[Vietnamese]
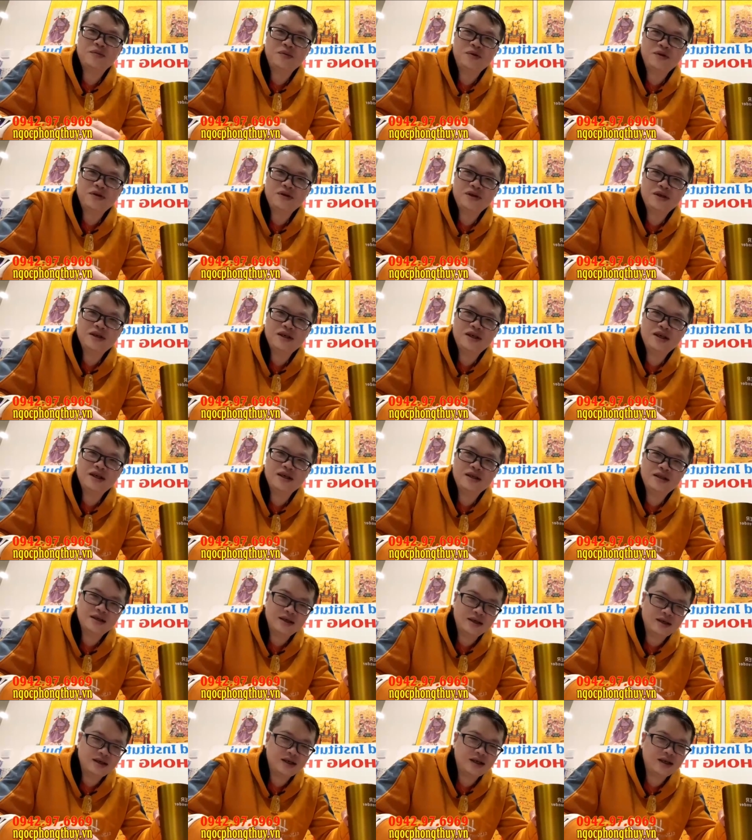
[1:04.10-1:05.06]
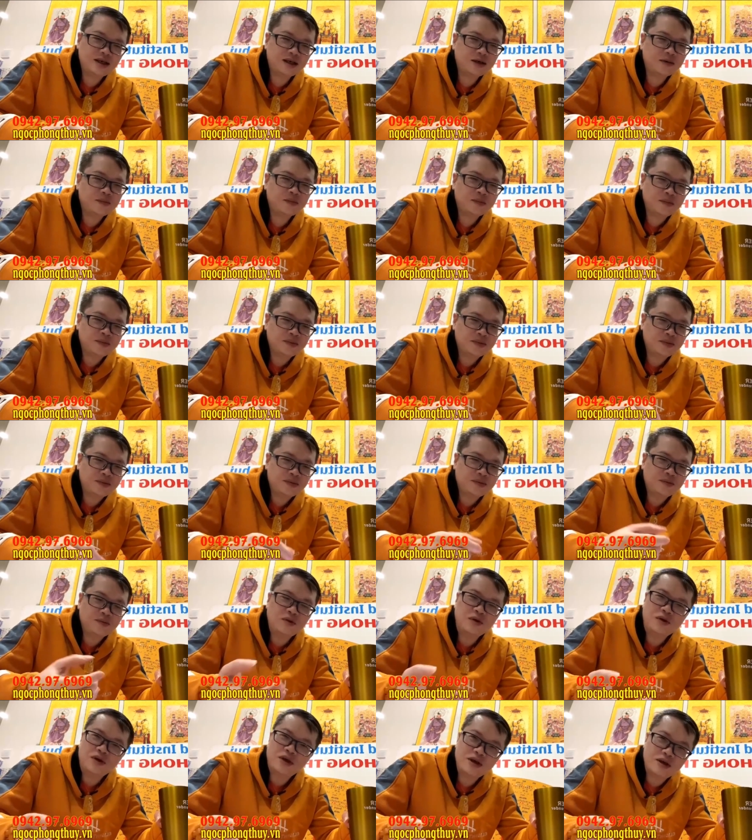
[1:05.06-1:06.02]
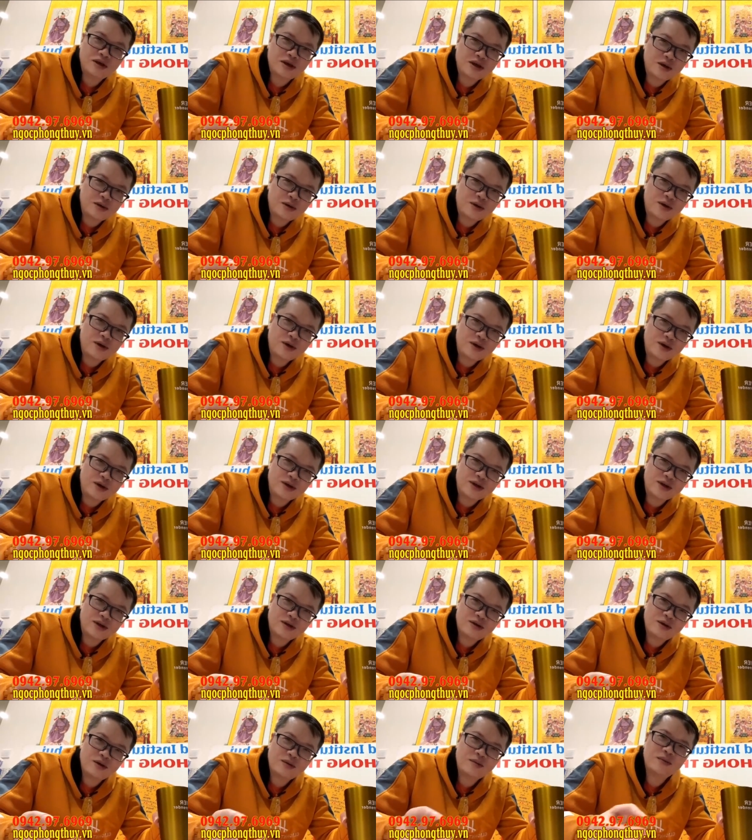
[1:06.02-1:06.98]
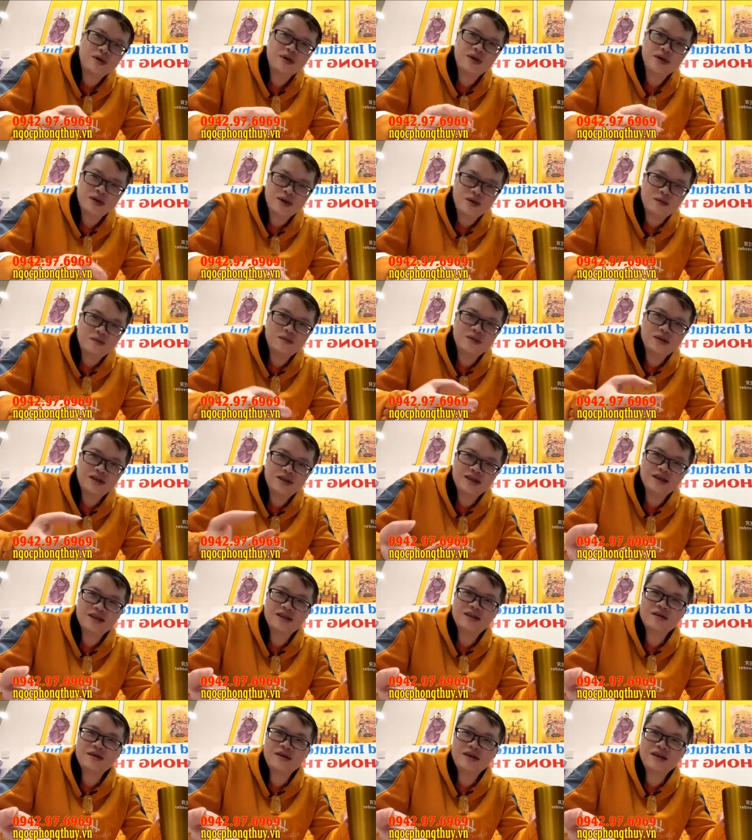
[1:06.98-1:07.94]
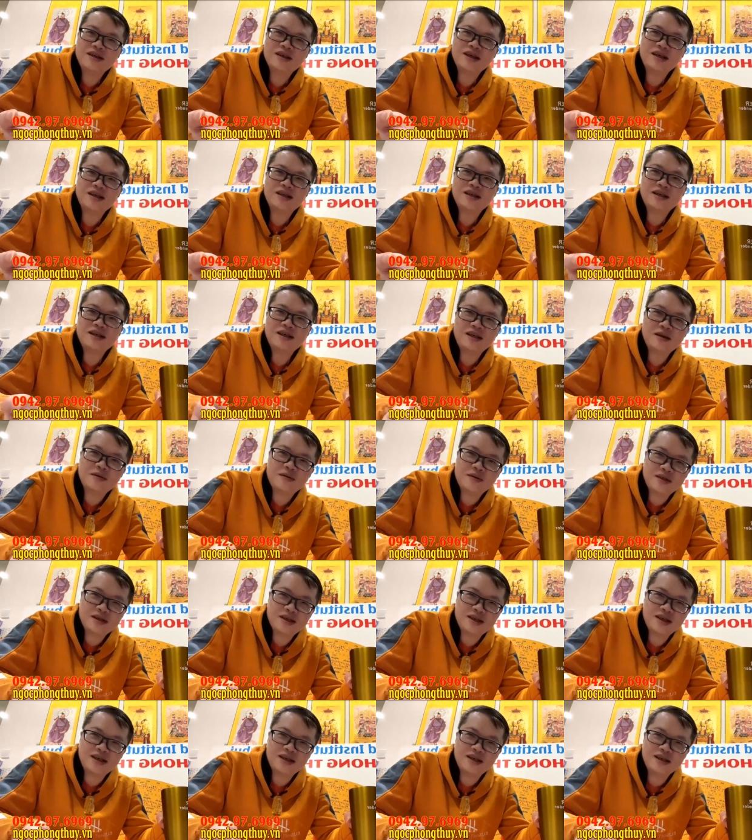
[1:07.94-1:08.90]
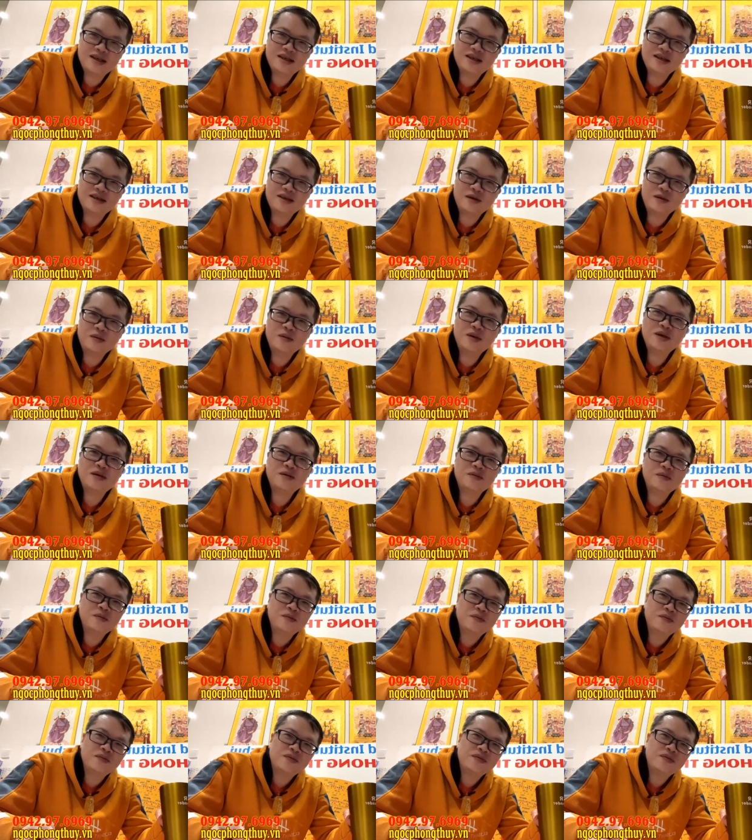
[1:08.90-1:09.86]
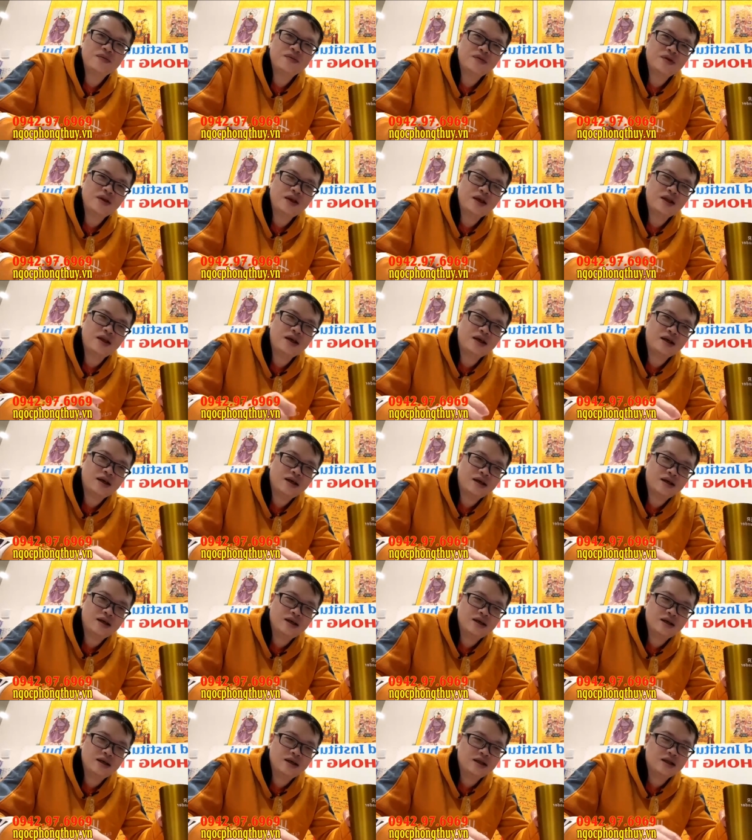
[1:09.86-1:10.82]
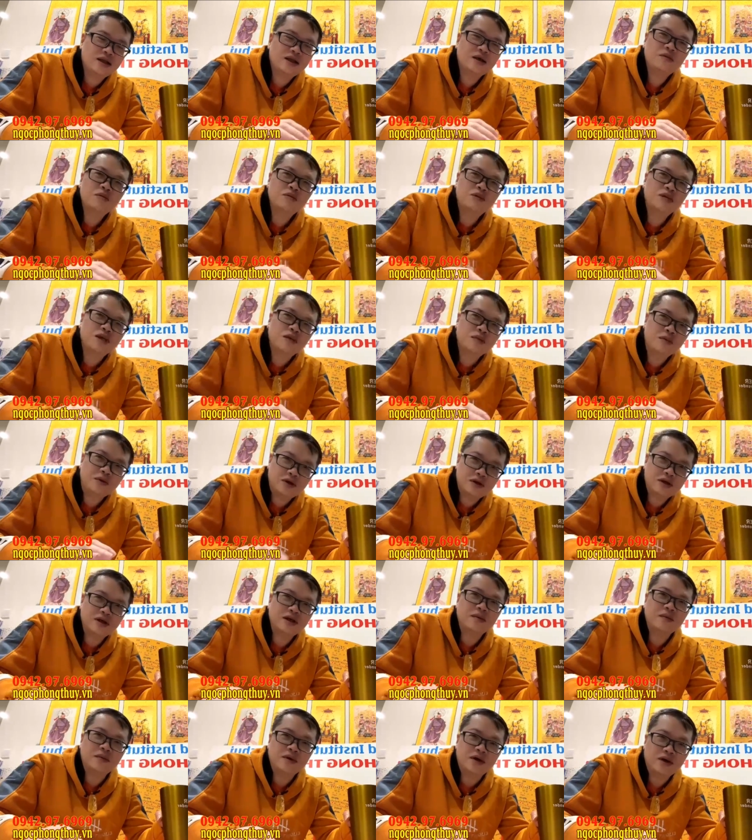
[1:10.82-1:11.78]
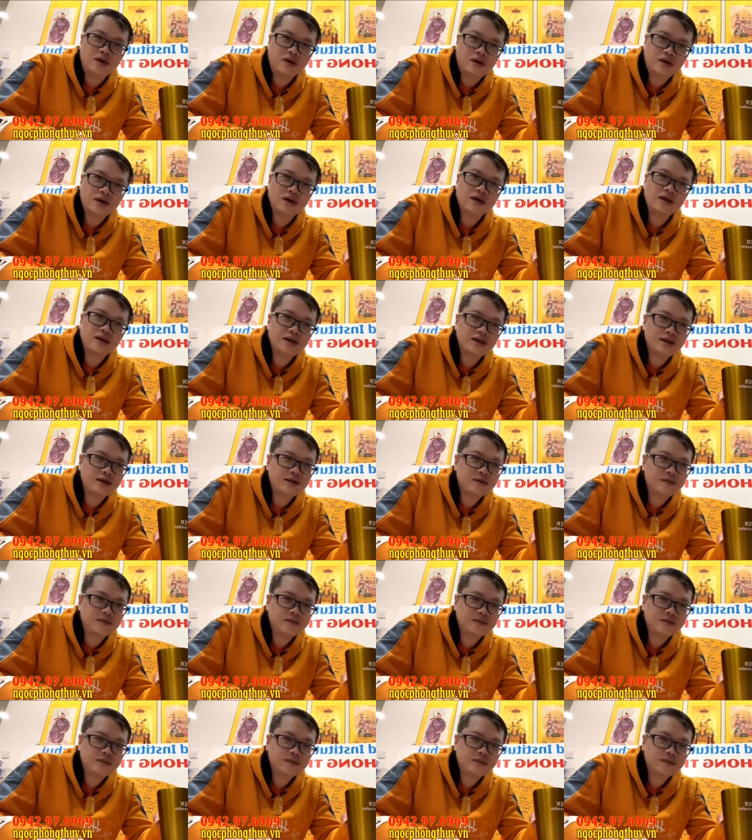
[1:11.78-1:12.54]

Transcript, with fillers: của mỗi người tự nhiên là một cái câu hỏi tôi mất công mất sức tôi đi giải thích là cái gì đúng không nên là thông thường mọi người mà hỏi ấy,